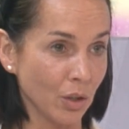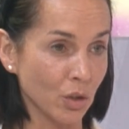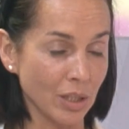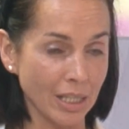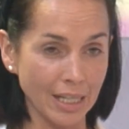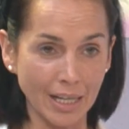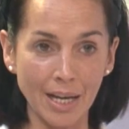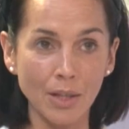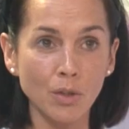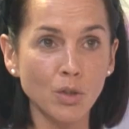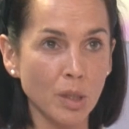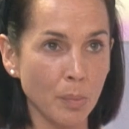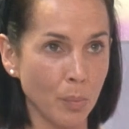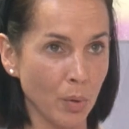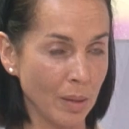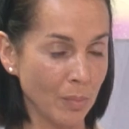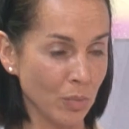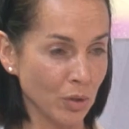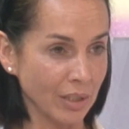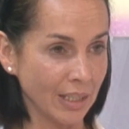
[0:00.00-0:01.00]
los delegados que
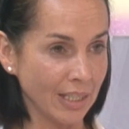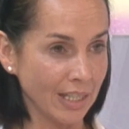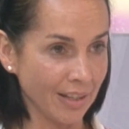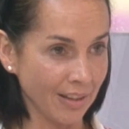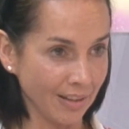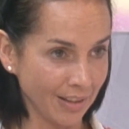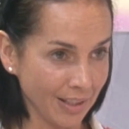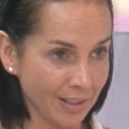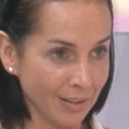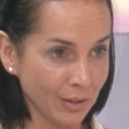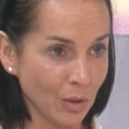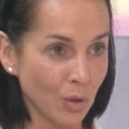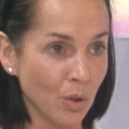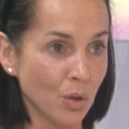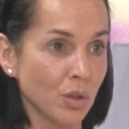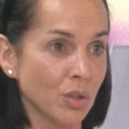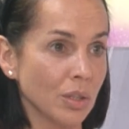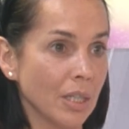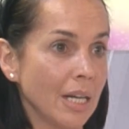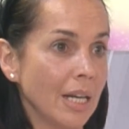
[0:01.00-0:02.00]
podamos tener en
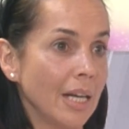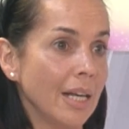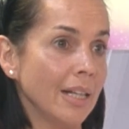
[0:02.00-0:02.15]
centros